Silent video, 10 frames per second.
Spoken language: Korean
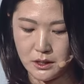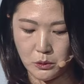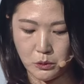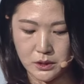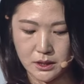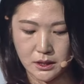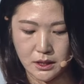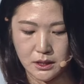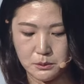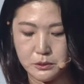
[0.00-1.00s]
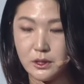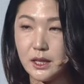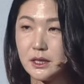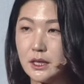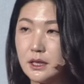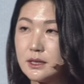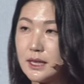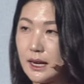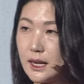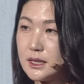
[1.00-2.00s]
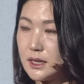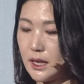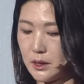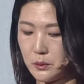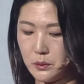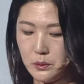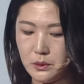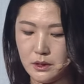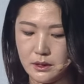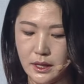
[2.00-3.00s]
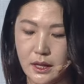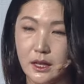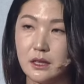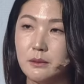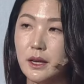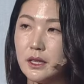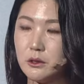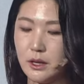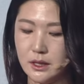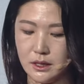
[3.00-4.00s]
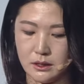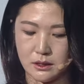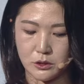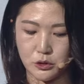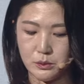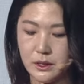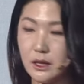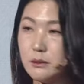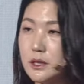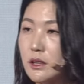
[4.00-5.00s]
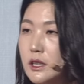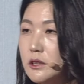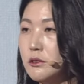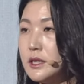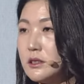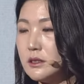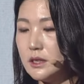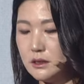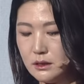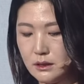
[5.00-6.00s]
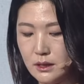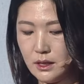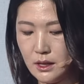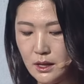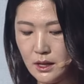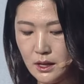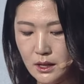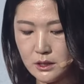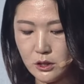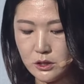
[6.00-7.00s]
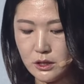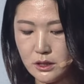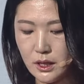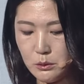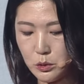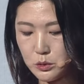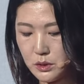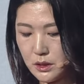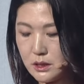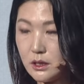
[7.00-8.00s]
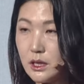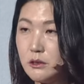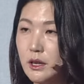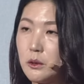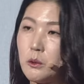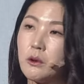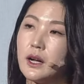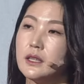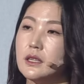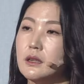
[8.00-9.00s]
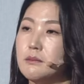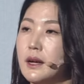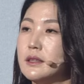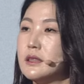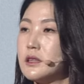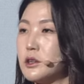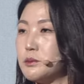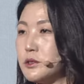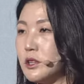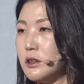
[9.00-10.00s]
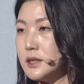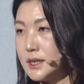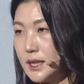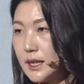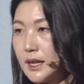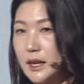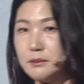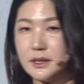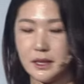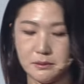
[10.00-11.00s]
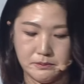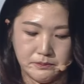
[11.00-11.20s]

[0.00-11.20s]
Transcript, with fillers: 오늘 느끼는 불안이 작아지게 하고 내일의 희망이 되는 국민의 힘이 되기 위해서는 청년들의 목소리를 듣기 위한 공간을 만드는 것부터 시작해야 합니다.